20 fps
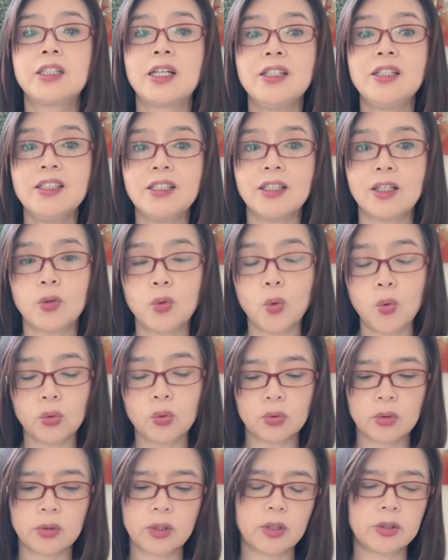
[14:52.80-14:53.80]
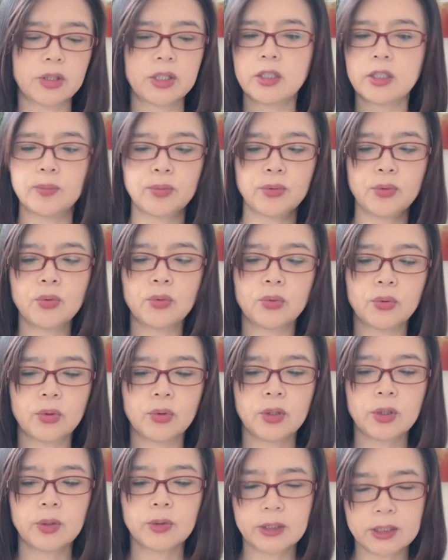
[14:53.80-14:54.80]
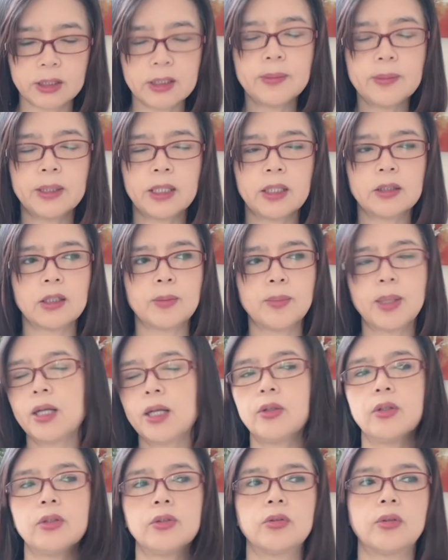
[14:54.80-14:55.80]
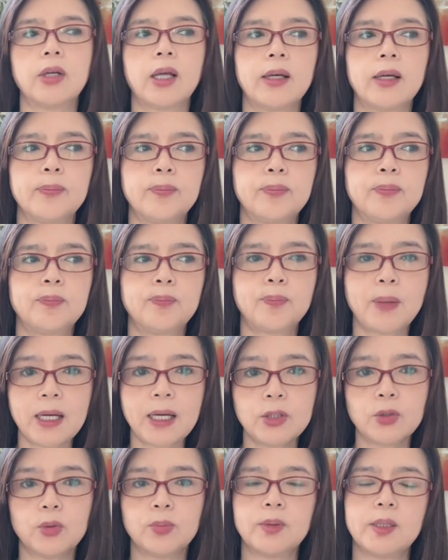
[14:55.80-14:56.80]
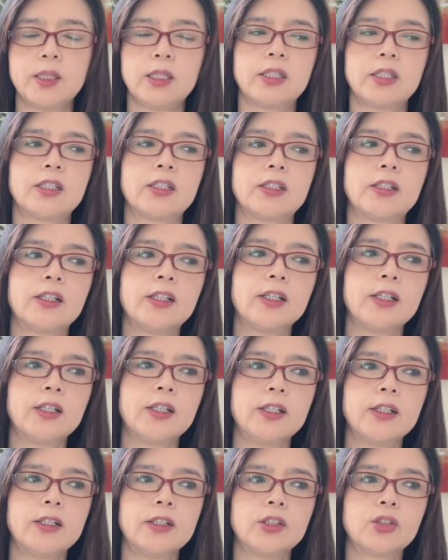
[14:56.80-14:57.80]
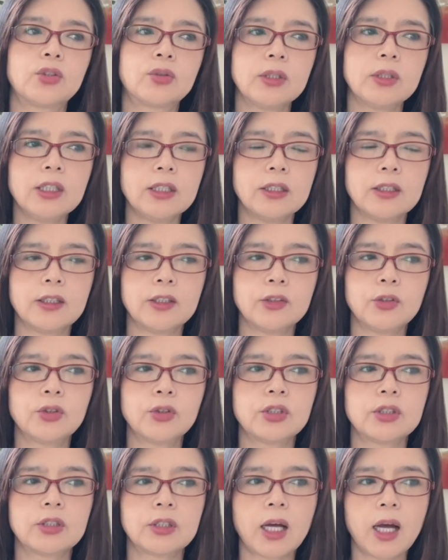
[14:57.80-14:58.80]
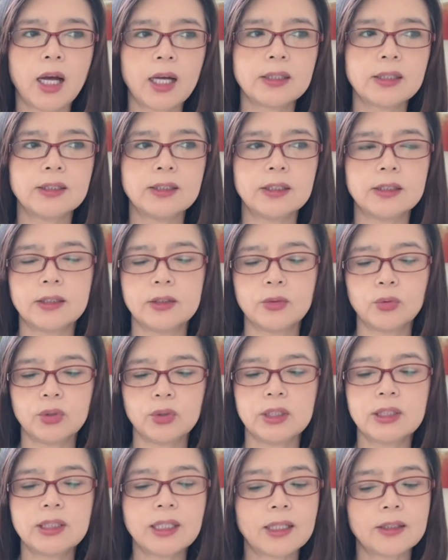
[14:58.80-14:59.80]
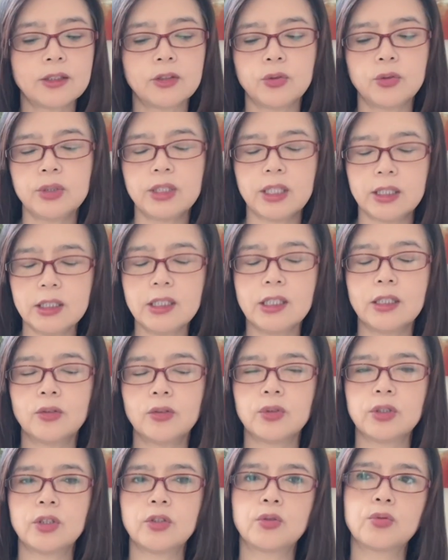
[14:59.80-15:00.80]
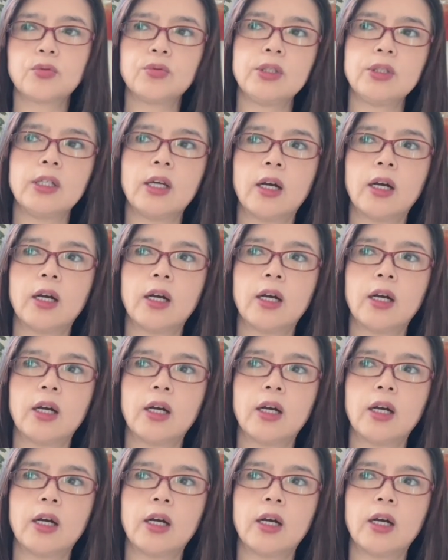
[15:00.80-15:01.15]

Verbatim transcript: 跟你共多少事不用，我基本上能判断出来，八九不离十。所以呢，就是他这个人，我一下子就引起了我的注意